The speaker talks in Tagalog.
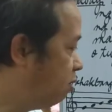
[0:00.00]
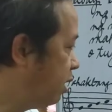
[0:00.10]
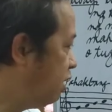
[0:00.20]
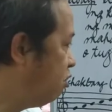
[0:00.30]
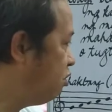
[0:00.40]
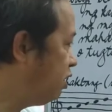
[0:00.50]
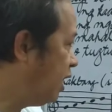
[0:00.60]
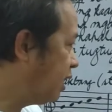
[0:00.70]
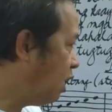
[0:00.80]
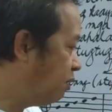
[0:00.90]
Okay, yun yung
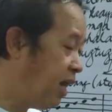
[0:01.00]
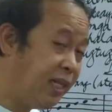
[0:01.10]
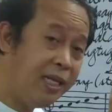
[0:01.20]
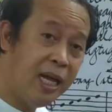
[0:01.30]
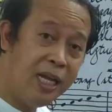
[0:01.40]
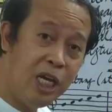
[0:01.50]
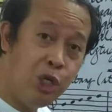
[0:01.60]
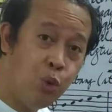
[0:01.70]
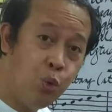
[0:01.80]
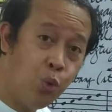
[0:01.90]
tinatawag natin na
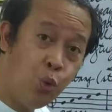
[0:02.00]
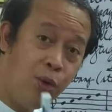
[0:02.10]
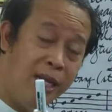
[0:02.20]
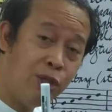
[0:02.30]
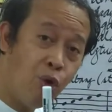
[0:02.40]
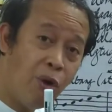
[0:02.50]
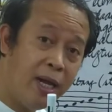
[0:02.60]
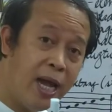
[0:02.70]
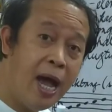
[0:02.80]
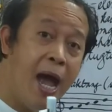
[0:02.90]
inuulit o
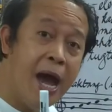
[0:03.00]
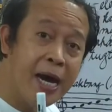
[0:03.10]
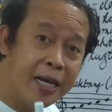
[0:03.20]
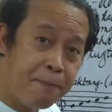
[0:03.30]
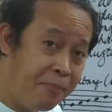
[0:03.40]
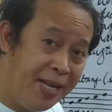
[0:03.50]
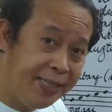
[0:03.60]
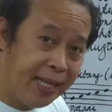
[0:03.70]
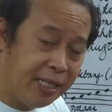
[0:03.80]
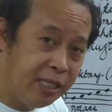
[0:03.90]
kaya
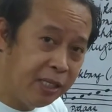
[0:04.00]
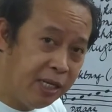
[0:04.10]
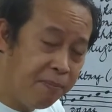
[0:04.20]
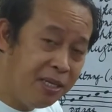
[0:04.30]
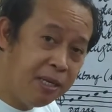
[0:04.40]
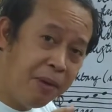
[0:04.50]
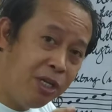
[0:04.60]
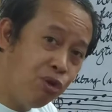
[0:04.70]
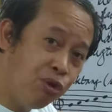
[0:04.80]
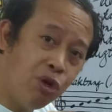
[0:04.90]
repeated. Ibig
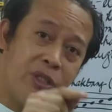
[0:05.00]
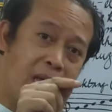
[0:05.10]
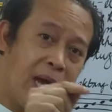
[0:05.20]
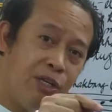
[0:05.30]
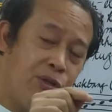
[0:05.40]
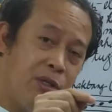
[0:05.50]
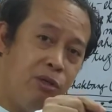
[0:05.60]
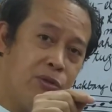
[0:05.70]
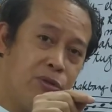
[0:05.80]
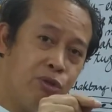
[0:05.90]
sabihin yung nota, yung,
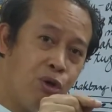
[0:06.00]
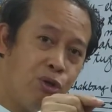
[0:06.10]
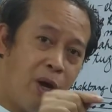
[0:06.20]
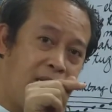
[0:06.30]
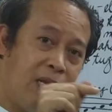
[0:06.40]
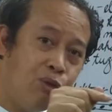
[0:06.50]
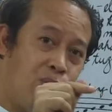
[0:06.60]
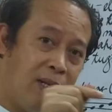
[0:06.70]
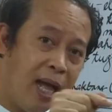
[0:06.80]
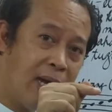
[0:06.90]
yung tono ay
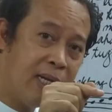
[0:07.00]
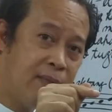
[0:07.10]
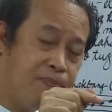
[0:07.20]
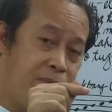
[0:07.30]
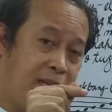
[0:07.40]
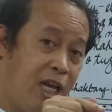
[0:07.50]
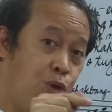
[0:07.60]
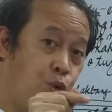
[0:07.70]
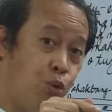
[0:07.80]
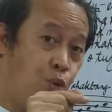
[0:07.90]
nandun lang.
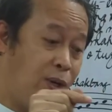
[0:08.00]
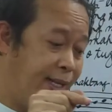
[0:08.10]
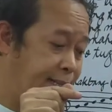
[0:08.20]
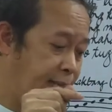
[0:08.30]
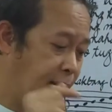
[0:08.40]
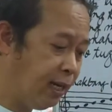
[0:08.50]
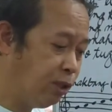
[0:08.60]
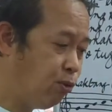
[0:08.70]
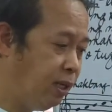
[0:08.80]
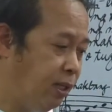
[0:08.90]
Inuulit lang,
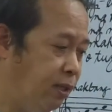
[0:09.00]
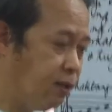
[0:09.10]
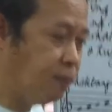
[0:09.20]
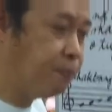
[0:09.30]
katulad nito.